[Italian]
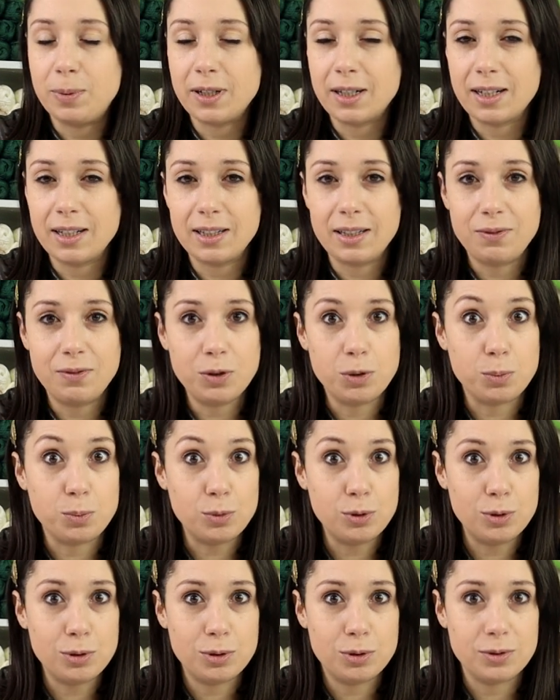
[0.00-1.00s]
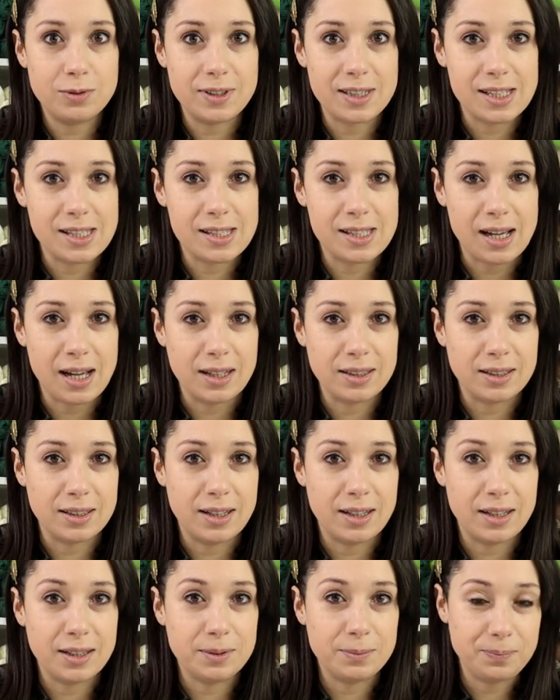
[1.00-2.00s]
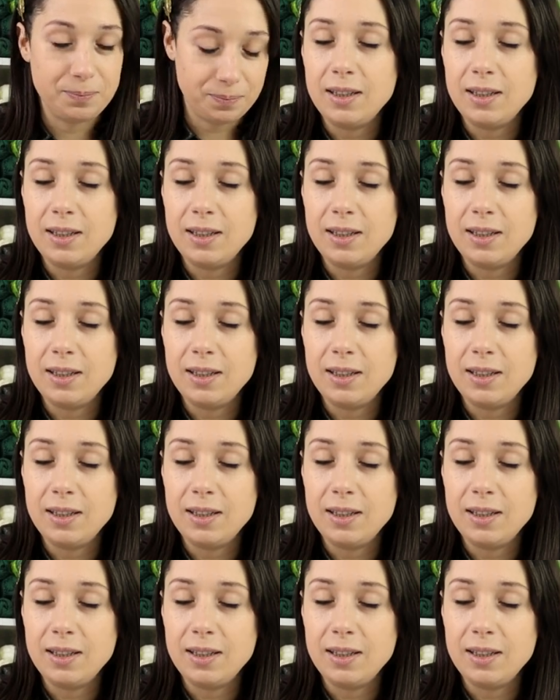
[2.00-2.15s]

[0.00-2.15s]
perché è davvero molto versatile,